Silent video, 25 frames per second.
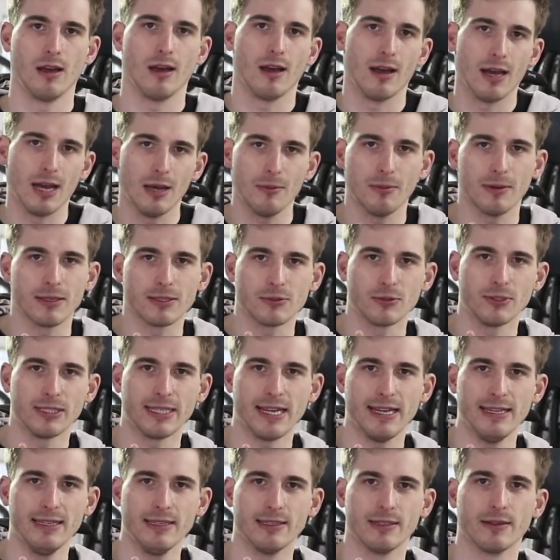Aber so
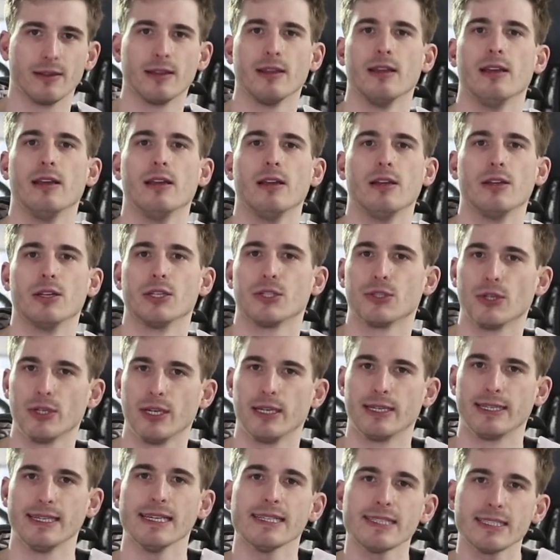nicht Ende.
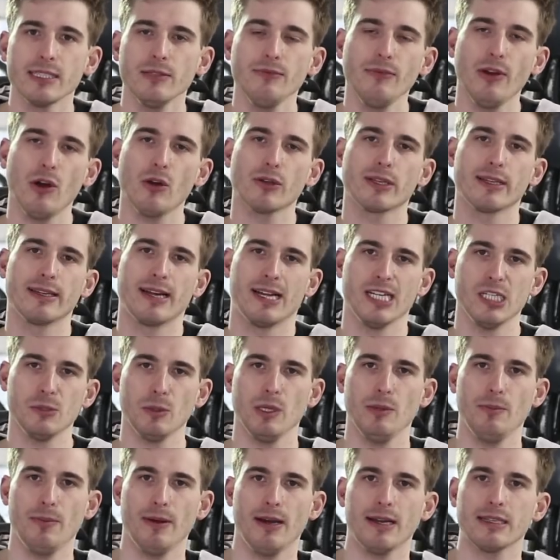Sondern jetzt sind wir auch dein
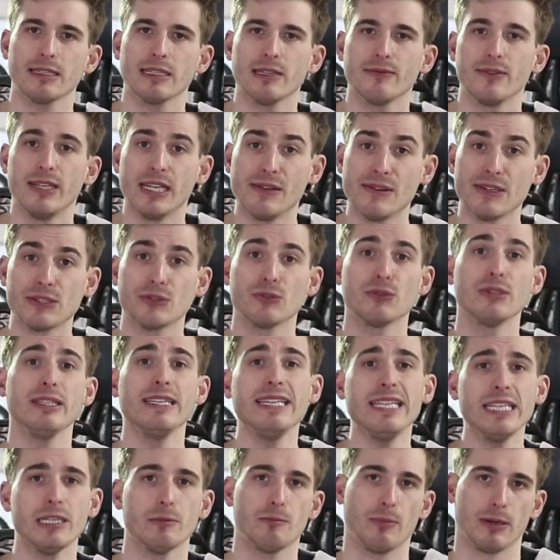Ansprechpartner, wenn irgendwas noch
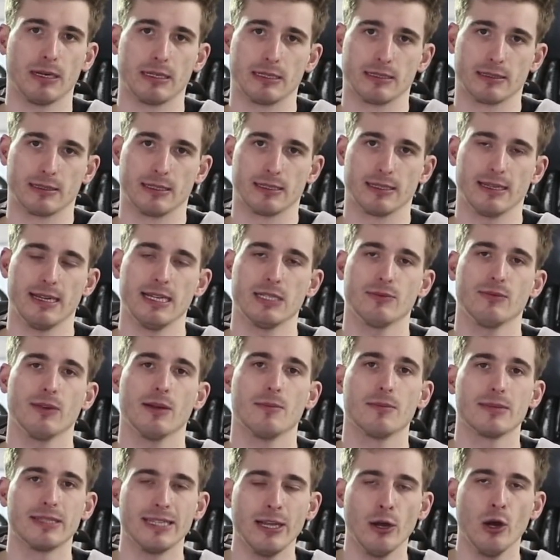nicht passt. Das heißt, wir
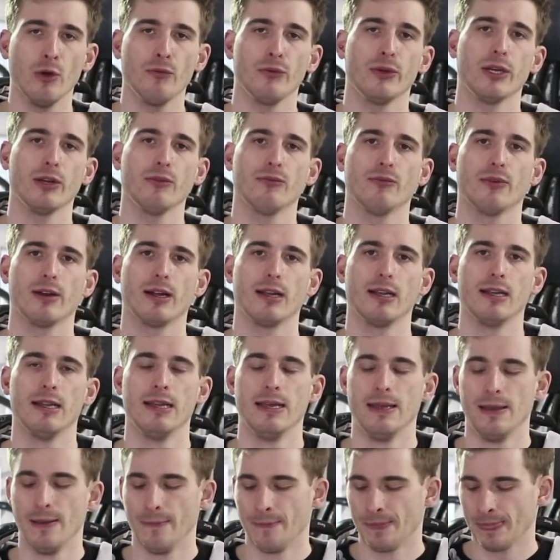haben sehr häufig den Fall,
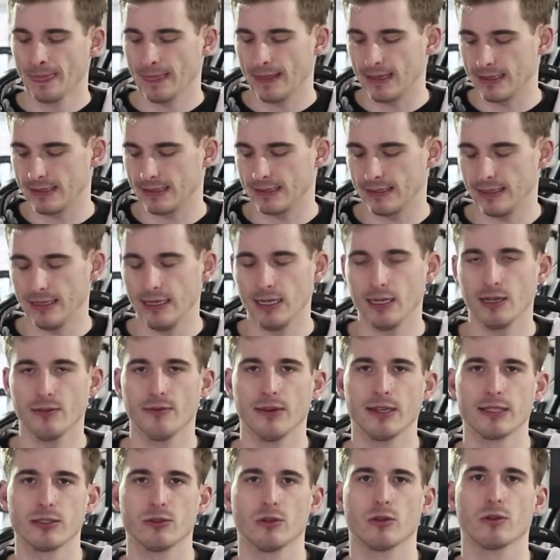dass
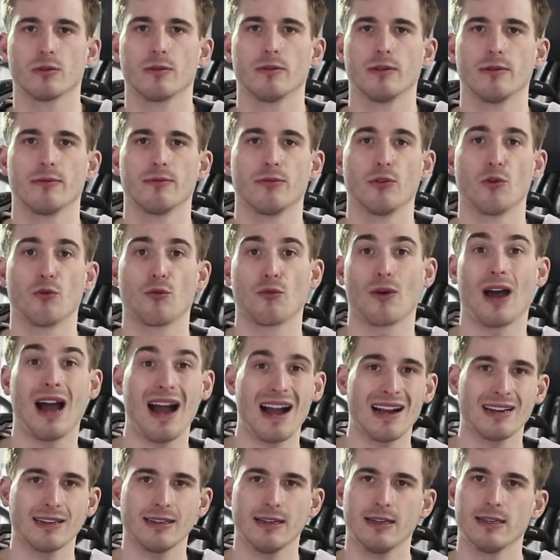irgendwas noch, noch
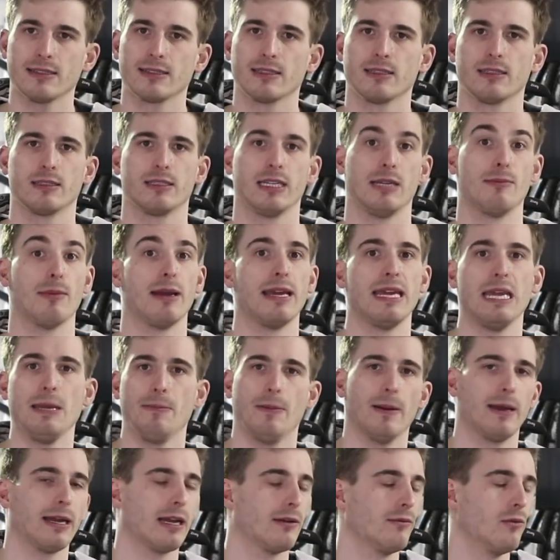Fragen da sind. Thema
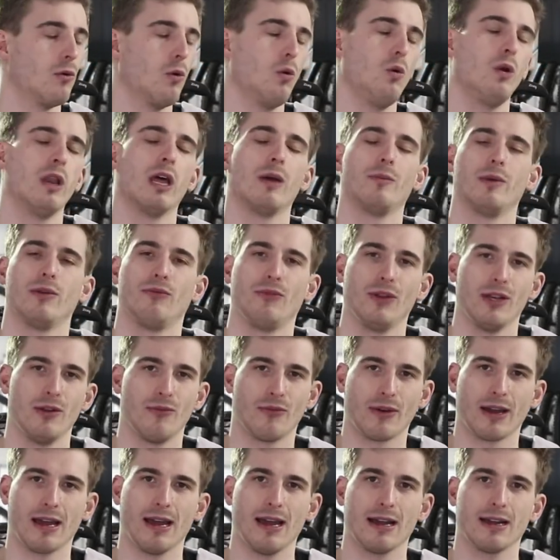E-Bike haben wir unheimlich viele
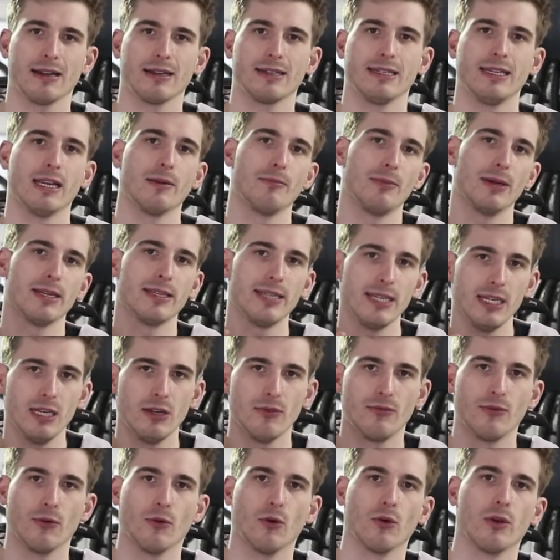Fragen, die dann per
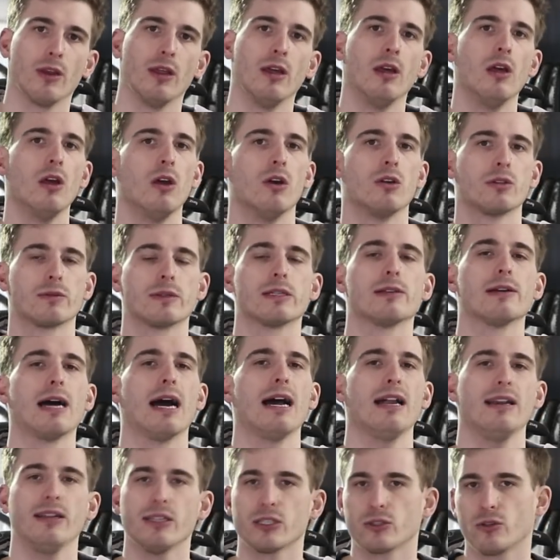Telefon so
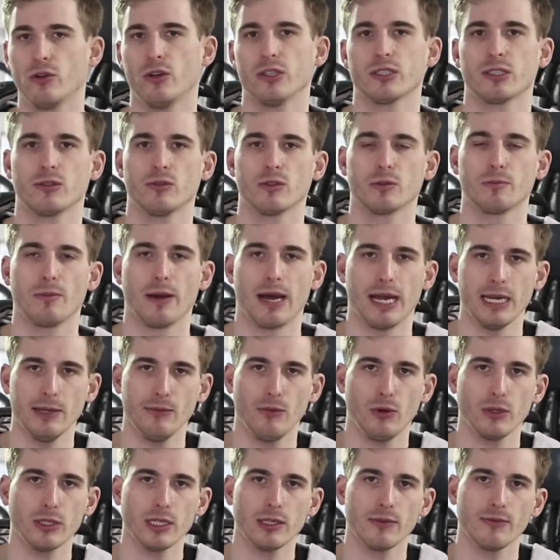weiter alles kostenlos
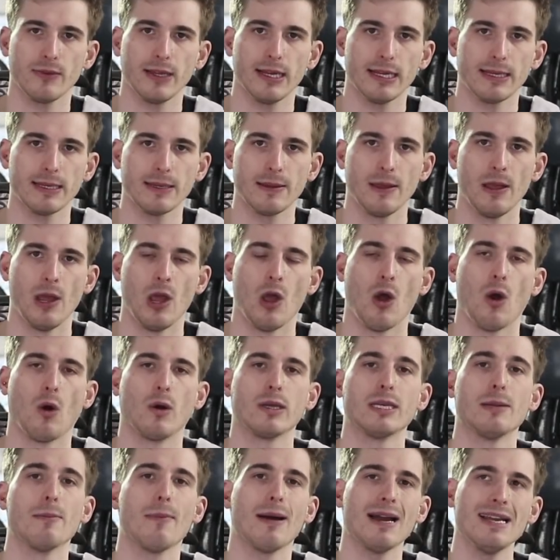beantwortet werden.
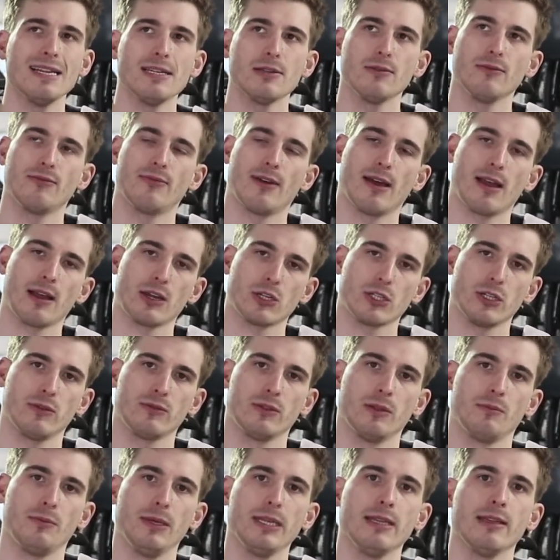Und die meisten
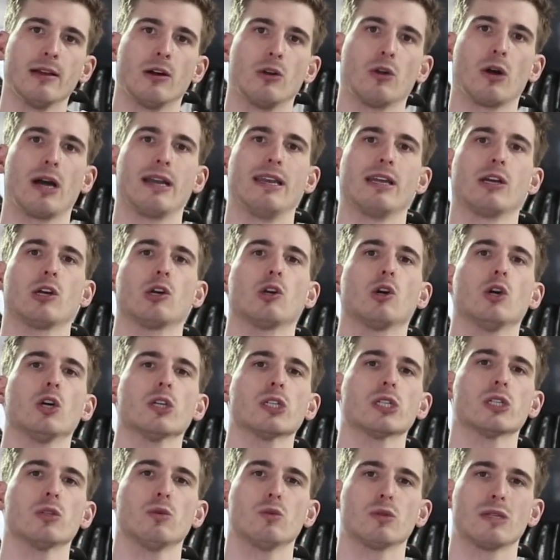Fahrgeschäfte bieten auch noch eine
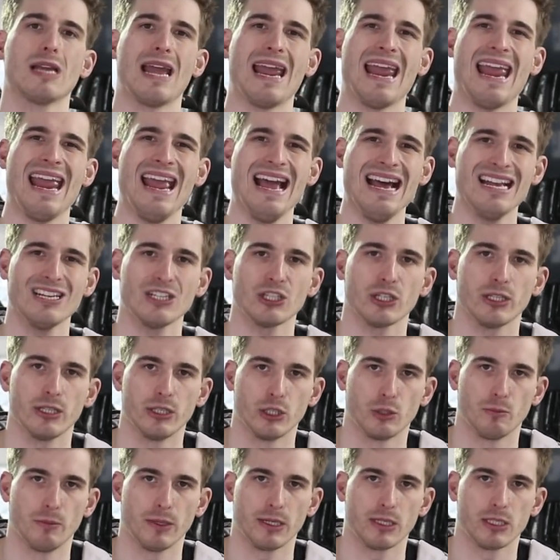kostenlose
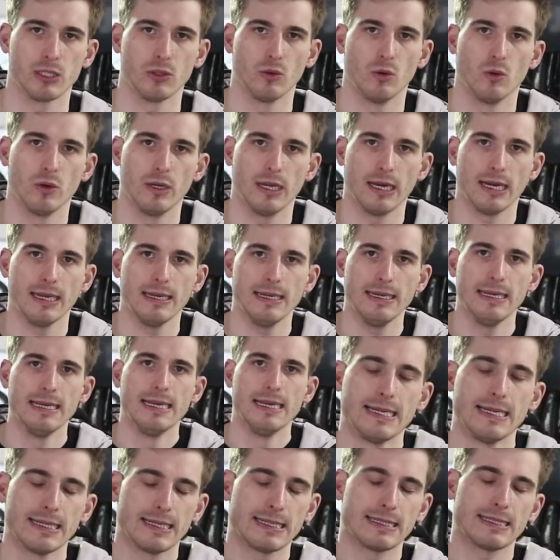Erstinspektion an.
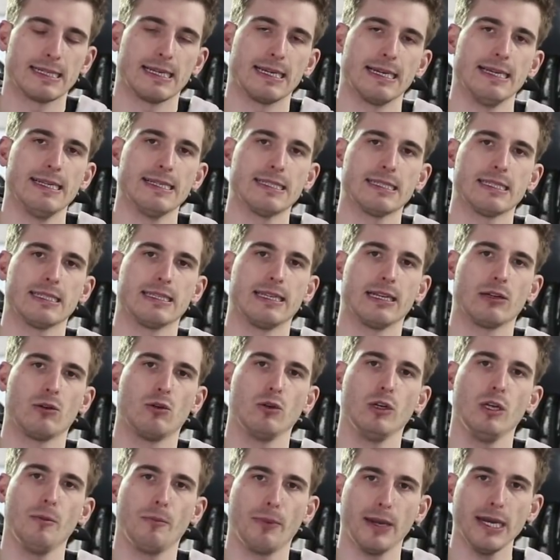Das heißt, der
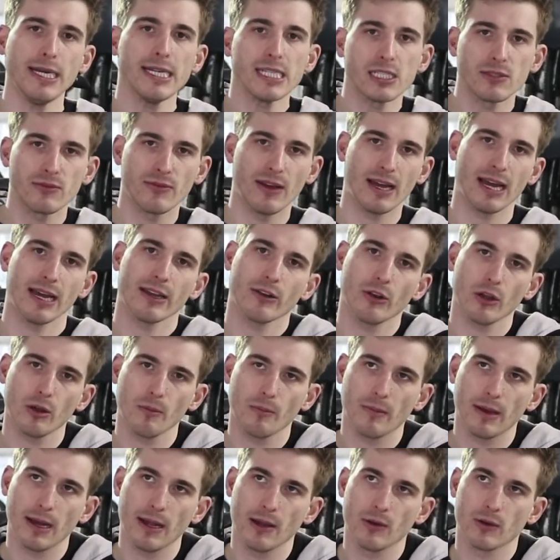Kunde bringt das Fahrrad
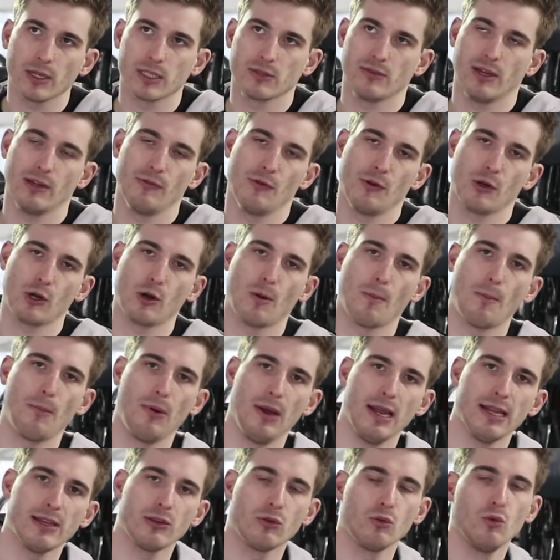nochmal und das Fahrrad nochmal
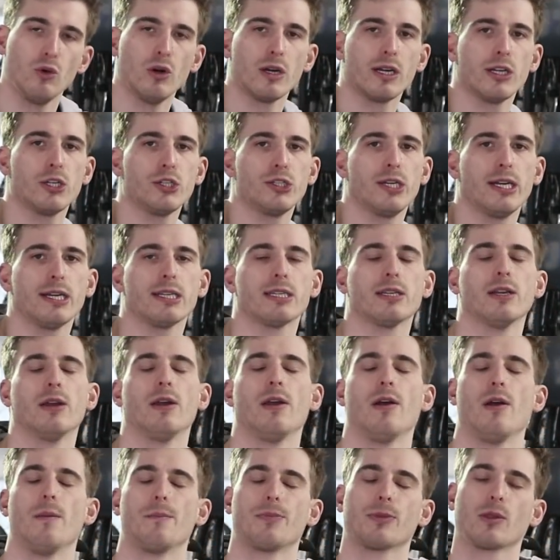komplett durchgecheckt
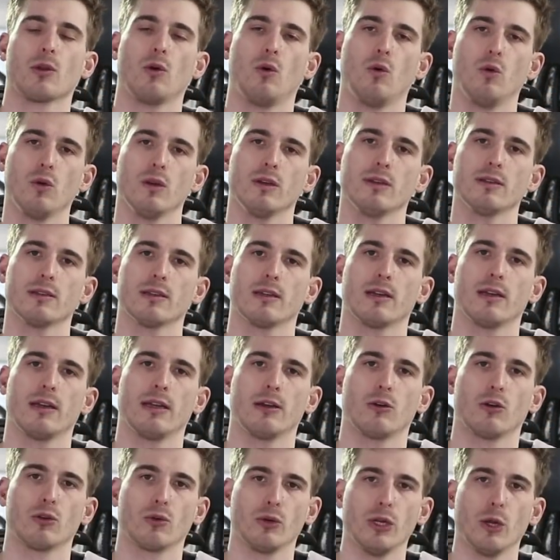und
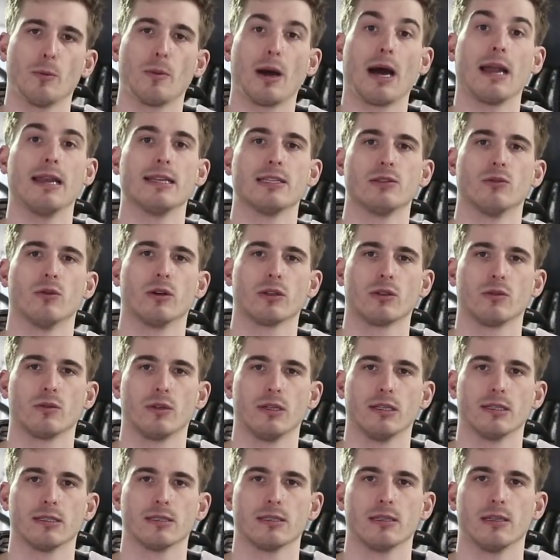kontrolliert, ob alles in Ordnung
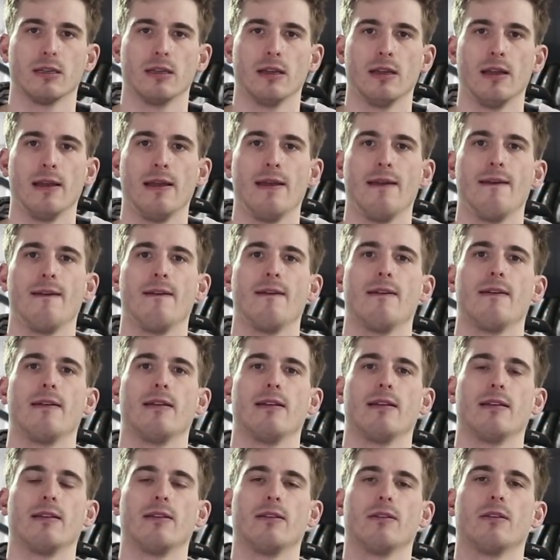ist.
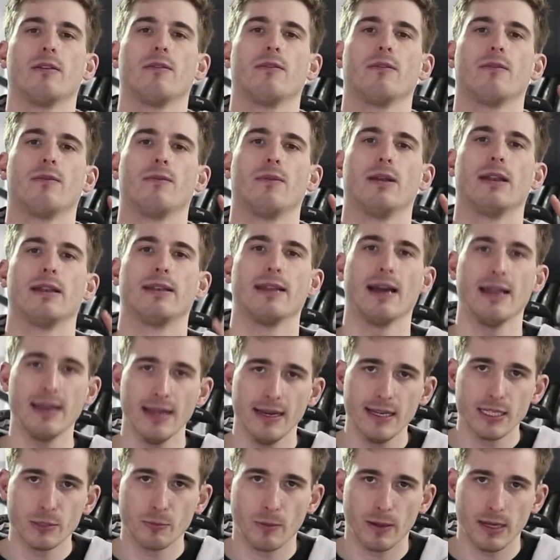Wenn dann
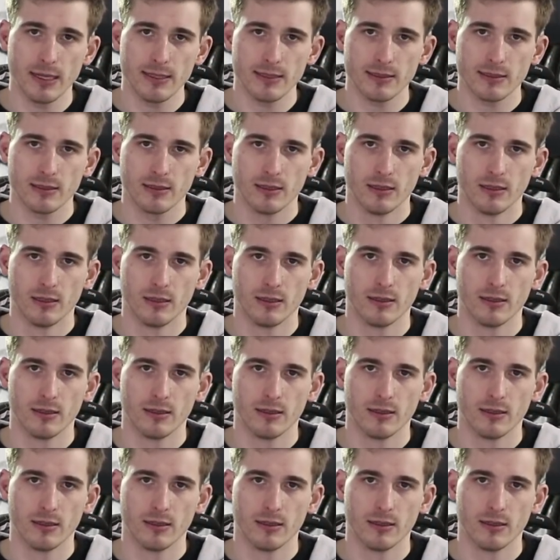alles passt,